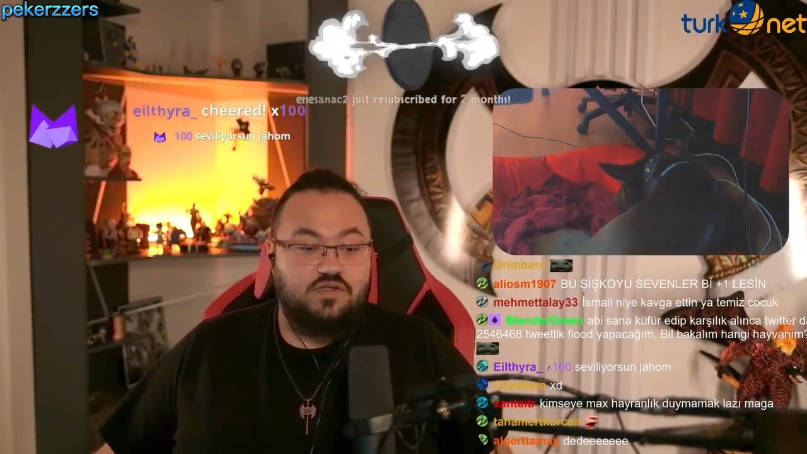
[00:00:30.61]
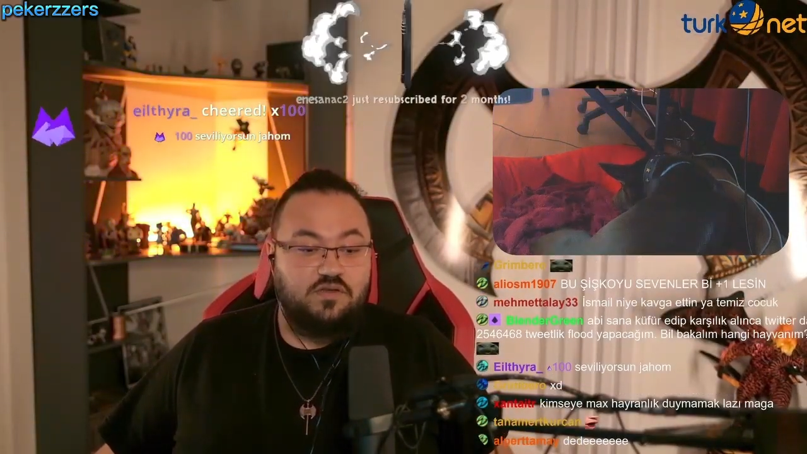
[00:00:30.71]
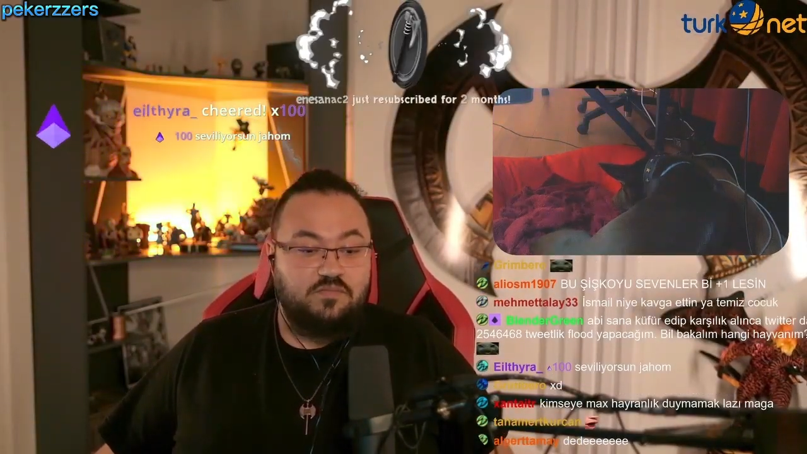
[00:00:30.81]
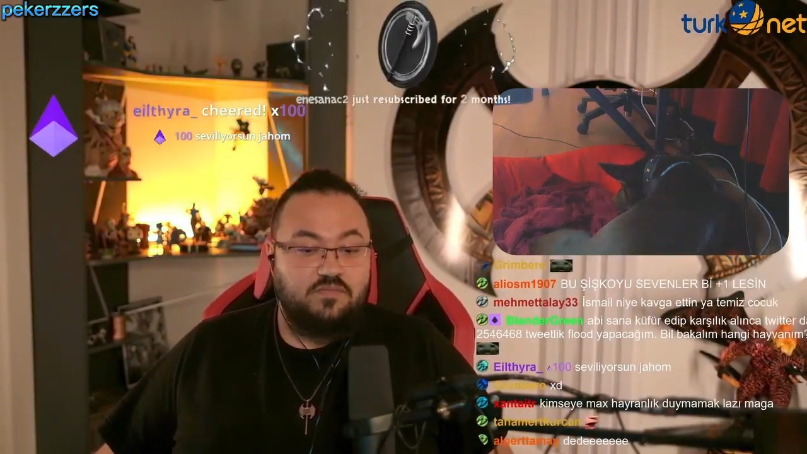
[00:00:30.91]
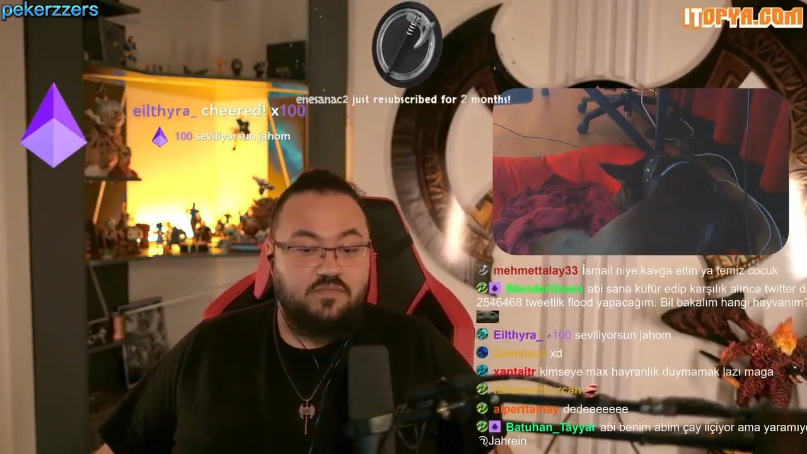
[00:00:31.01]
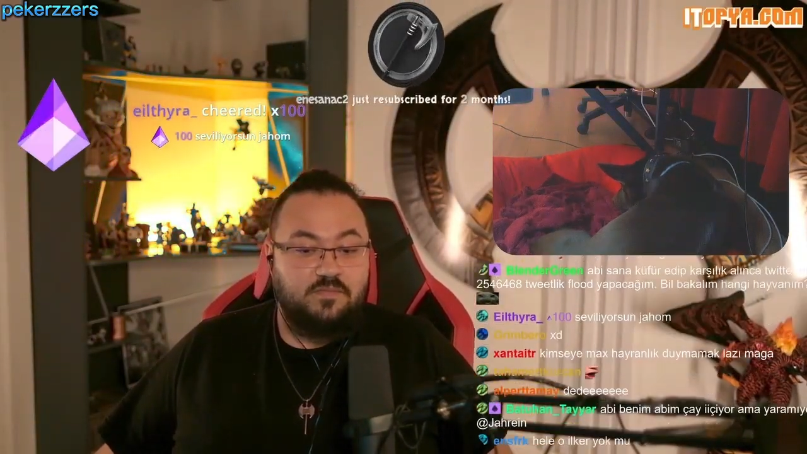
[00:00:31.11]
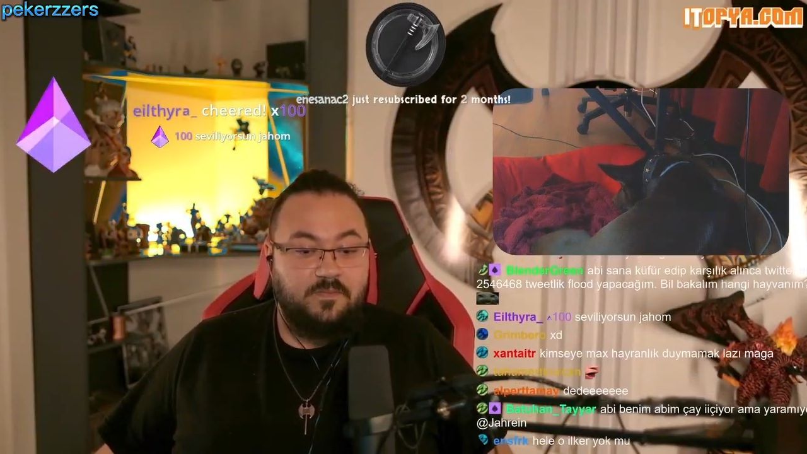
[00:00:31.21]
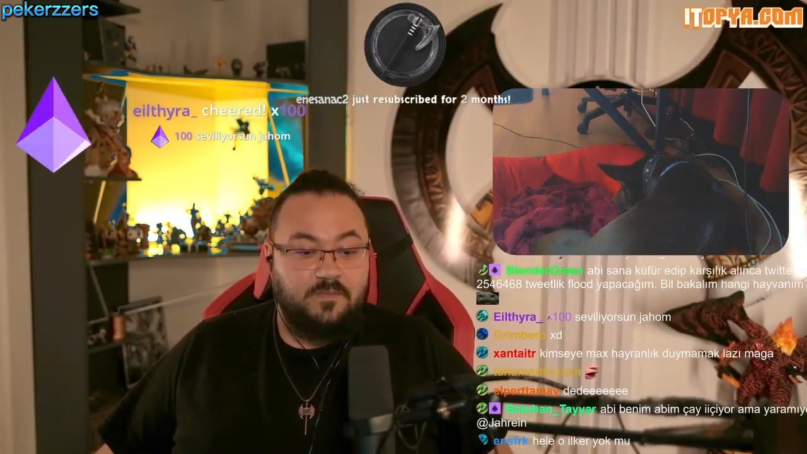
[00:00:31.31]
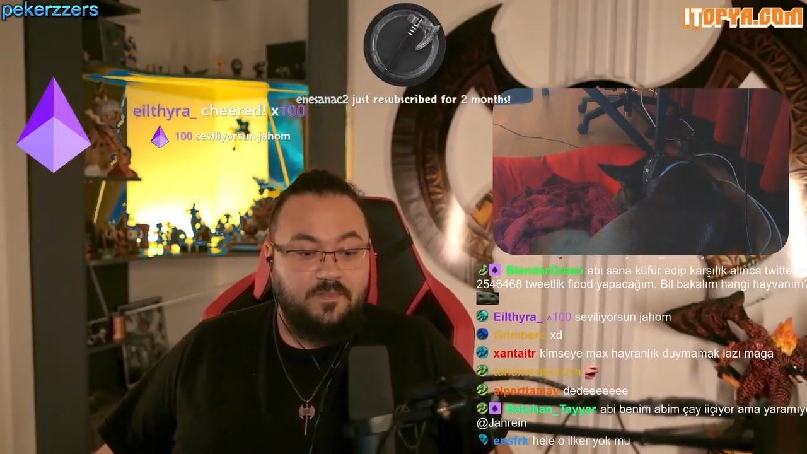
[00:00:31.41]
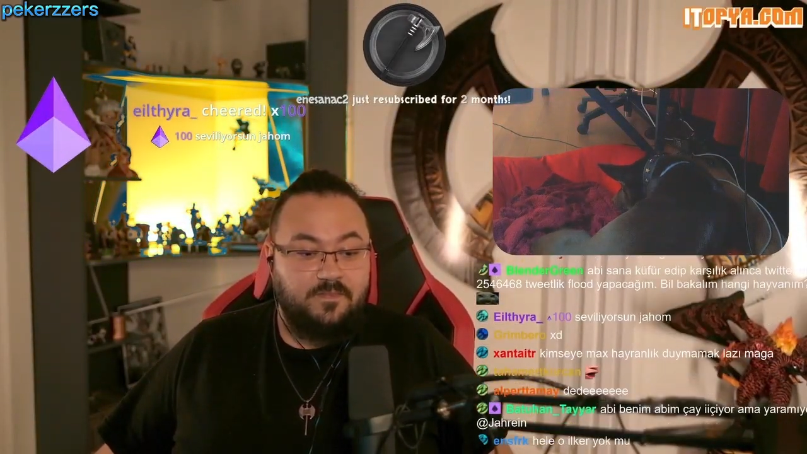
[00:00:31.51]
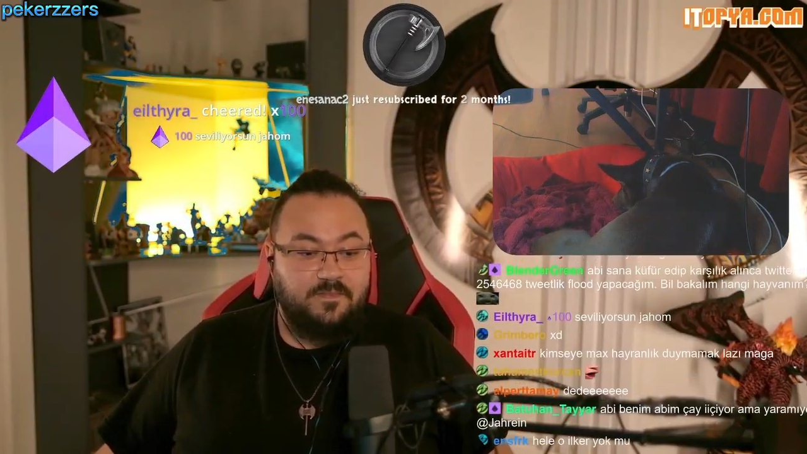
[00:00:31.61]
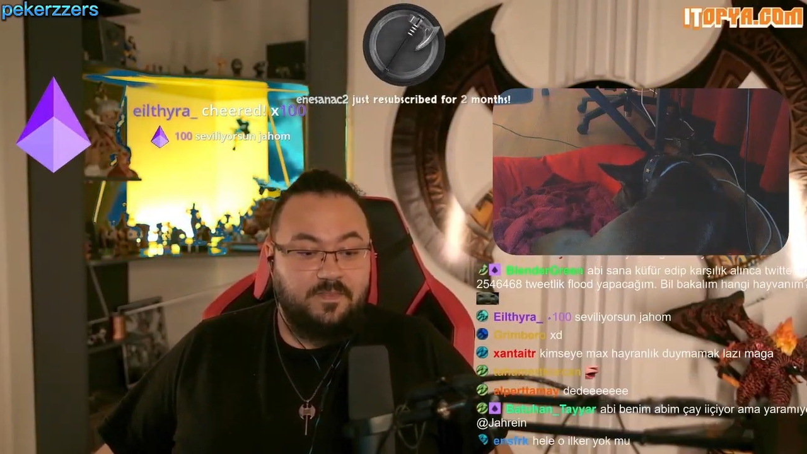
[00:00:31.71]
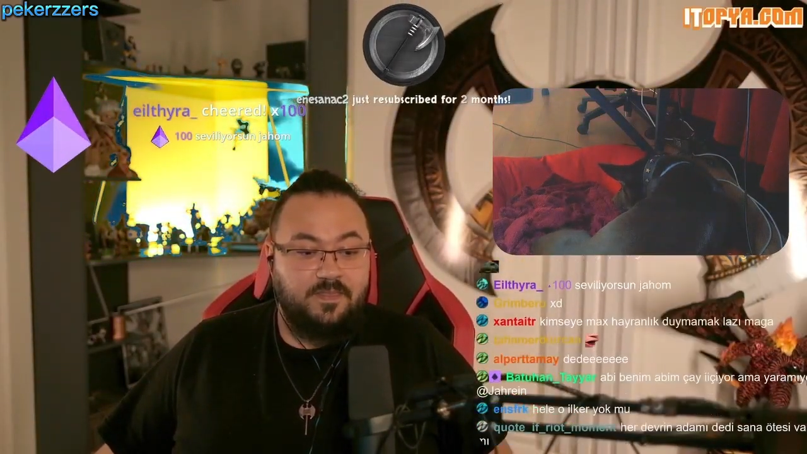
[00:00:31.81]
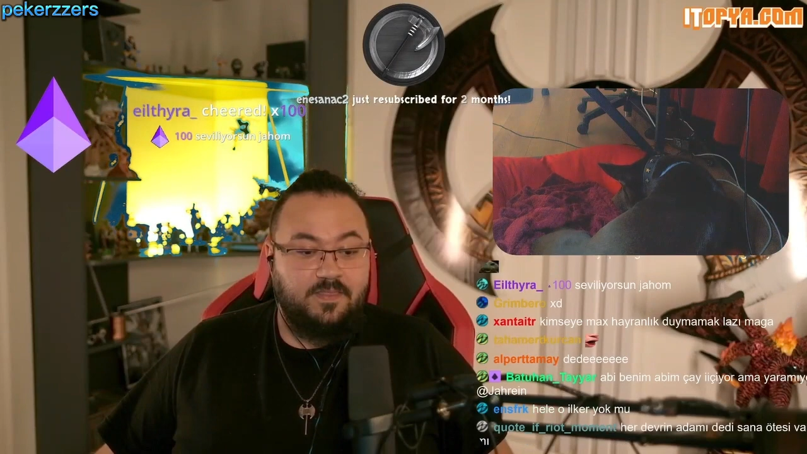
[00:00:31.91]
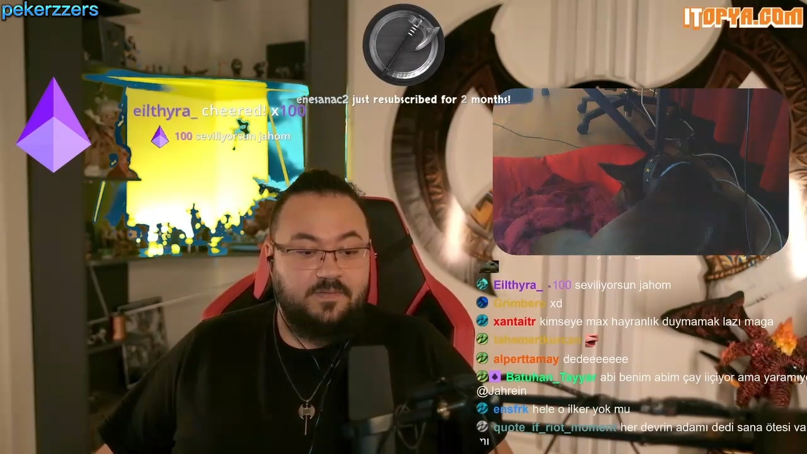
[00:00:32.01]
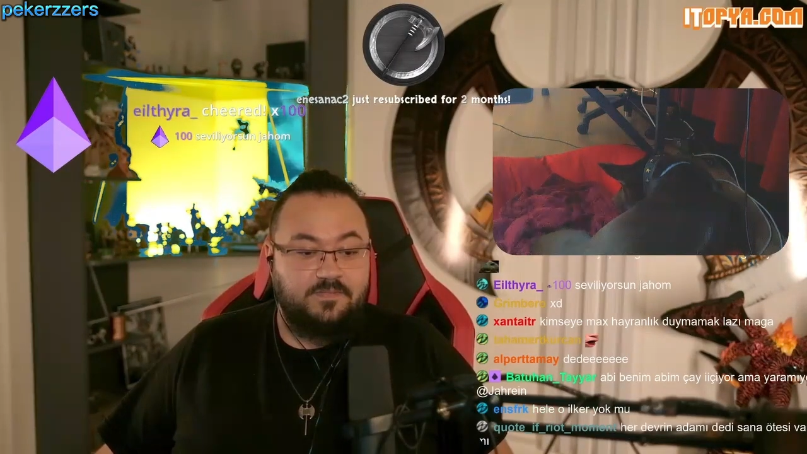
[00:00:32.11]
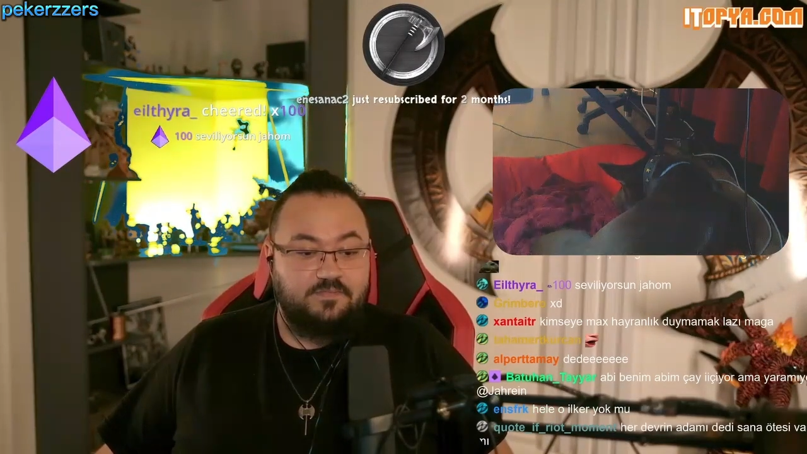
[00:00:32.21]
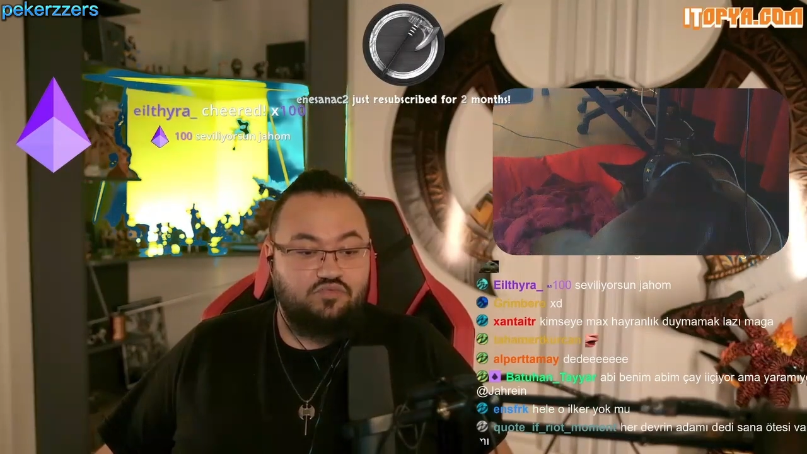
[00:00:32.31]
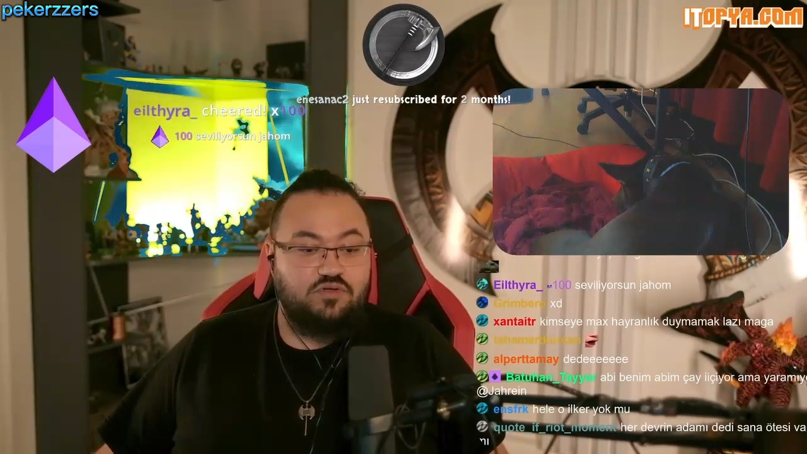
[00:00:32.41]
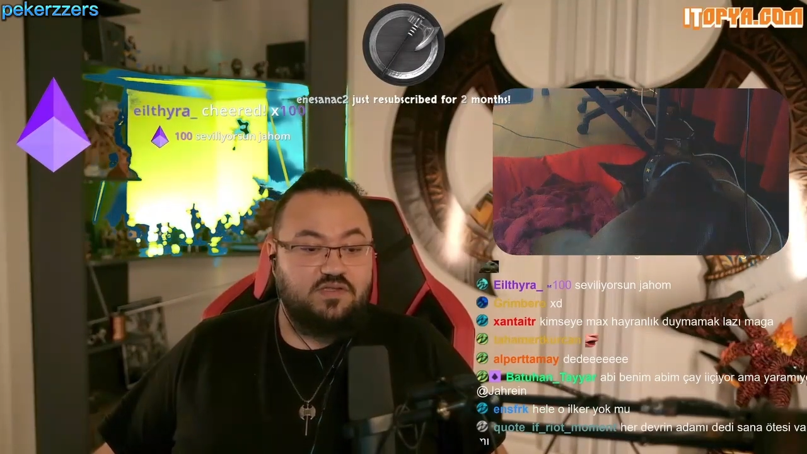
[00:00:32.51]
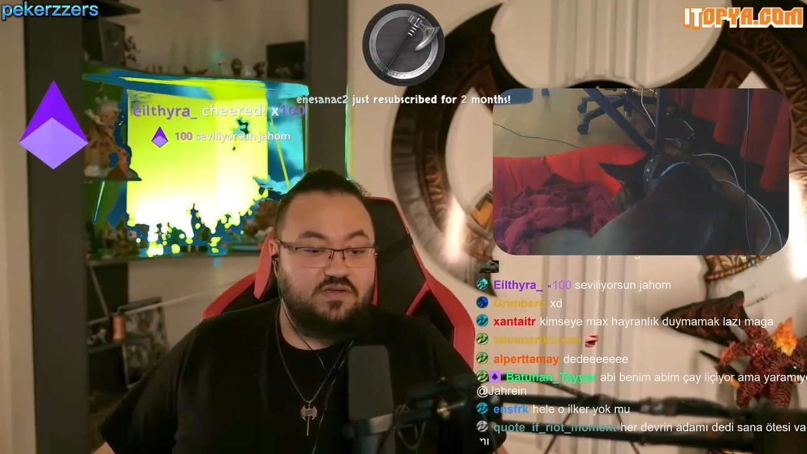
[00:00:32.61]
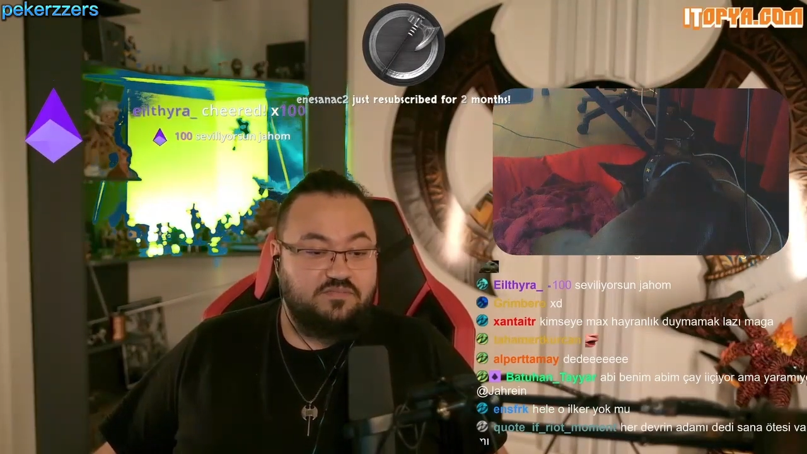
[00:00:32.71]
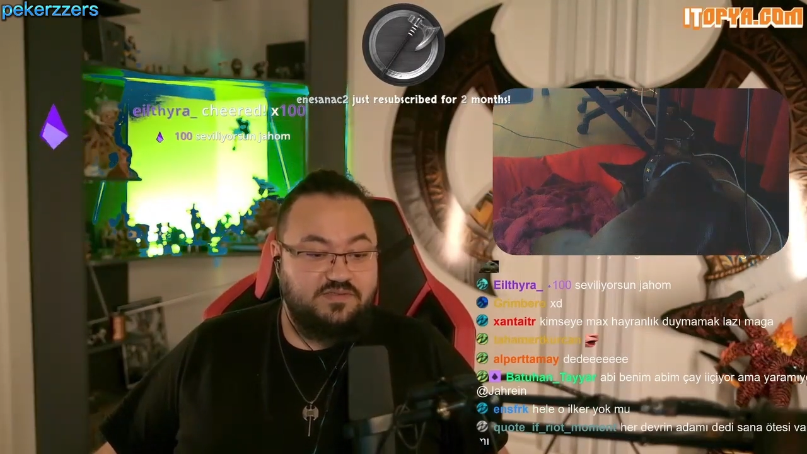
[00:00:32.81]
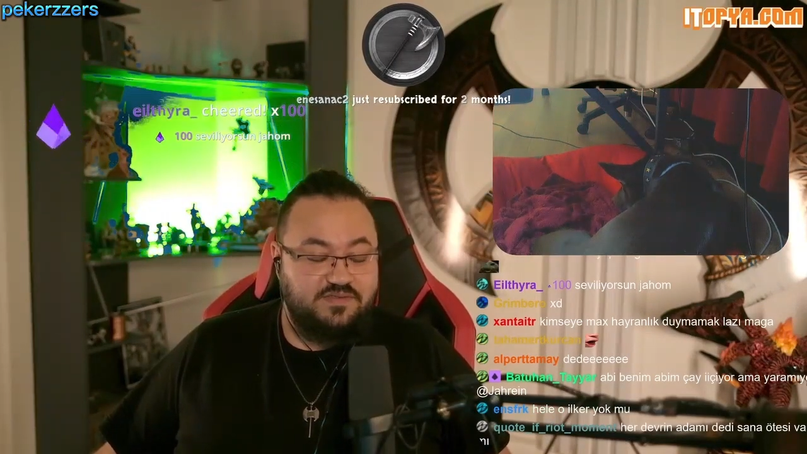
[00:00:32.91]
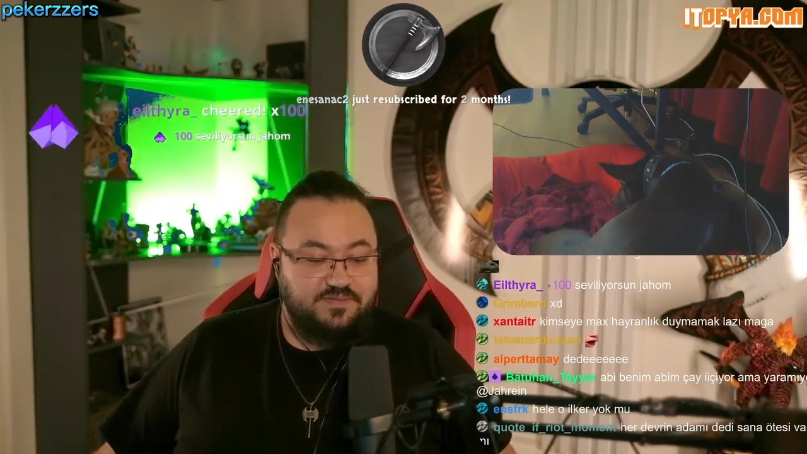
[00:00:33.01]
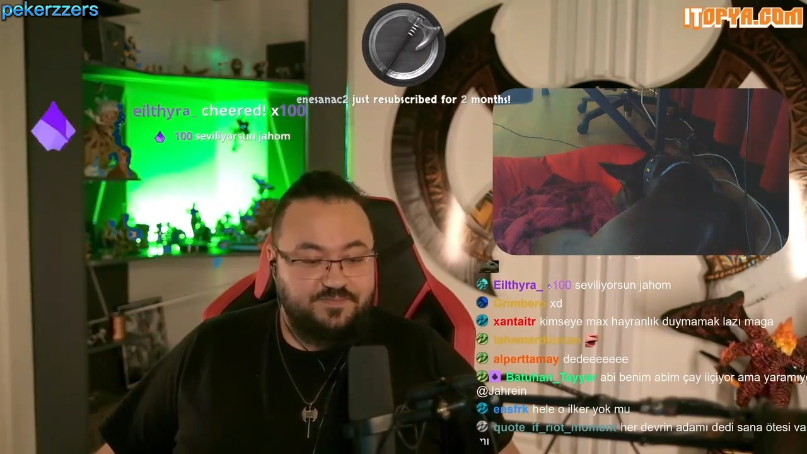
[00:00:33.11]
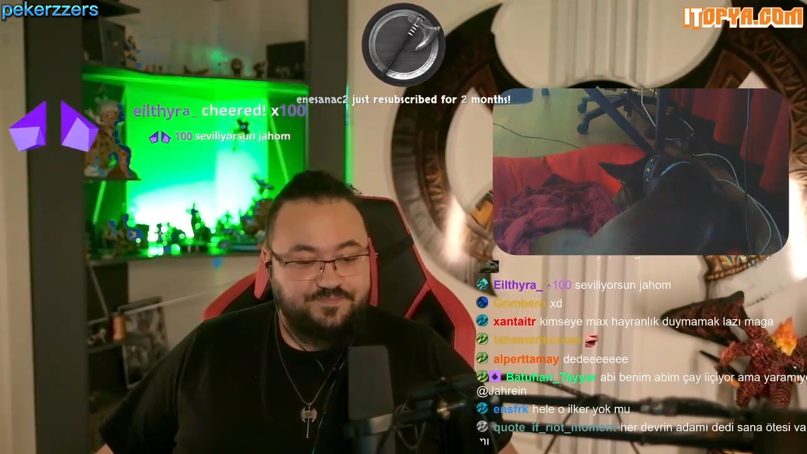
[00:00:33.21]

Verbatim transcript: derim. Bu kadar basit.